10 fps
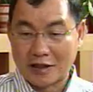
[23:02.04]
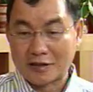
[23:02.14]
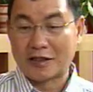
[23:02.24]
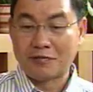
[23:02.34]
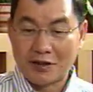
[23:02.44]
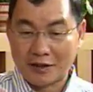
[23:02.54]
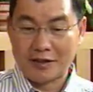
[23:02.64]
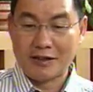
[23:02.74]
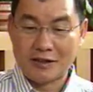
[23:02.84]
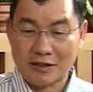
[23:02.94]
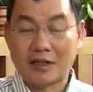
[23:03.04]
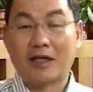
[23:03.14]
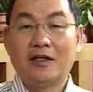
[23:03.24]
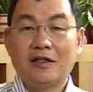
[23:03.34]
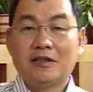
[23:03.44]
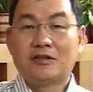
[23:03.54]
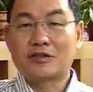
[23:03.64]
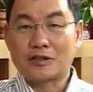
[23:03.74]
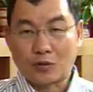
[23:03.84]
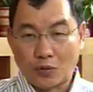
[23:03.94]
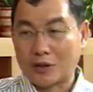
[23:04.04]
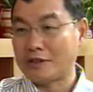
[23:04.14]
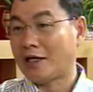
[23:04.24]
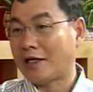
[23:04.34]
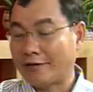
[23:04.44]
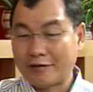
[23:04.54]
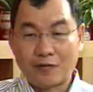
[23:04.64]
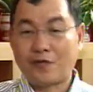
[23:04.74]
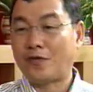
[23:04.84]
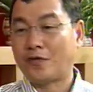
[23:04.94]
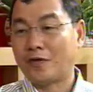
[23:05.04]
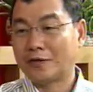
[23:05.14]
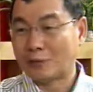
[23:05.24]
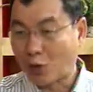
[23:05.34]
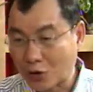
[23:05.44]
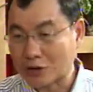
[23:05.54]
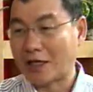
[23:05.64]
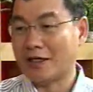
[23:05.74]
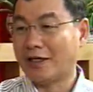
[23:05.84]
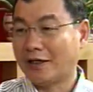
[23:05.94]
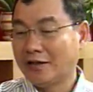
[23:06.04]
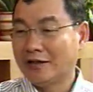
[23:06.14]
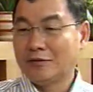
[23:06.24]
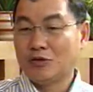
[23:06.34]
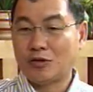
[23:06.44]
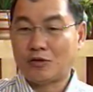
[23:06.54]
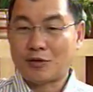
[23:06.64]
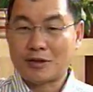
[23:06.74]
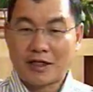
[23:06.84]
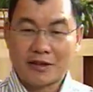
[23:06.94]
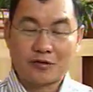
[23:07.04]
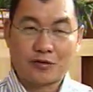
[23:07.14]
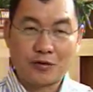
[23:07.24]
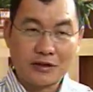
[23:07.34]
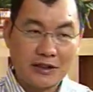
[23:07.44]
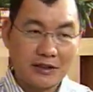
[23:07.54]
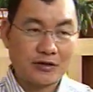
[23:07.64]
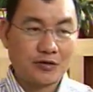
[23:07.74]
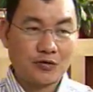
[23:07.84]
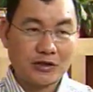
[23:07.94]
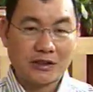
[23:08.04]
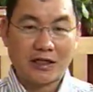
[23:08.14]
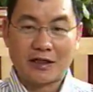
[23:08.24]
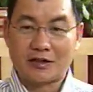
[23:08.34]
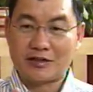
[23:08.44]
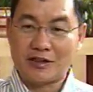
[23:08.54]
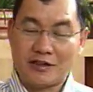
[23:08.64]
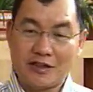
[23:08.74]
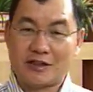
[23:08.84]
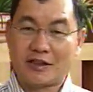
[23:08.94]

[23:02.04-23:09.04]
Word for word: 常常被提起的，就是国家要破产了。不过我们看到国家的数字啊，经济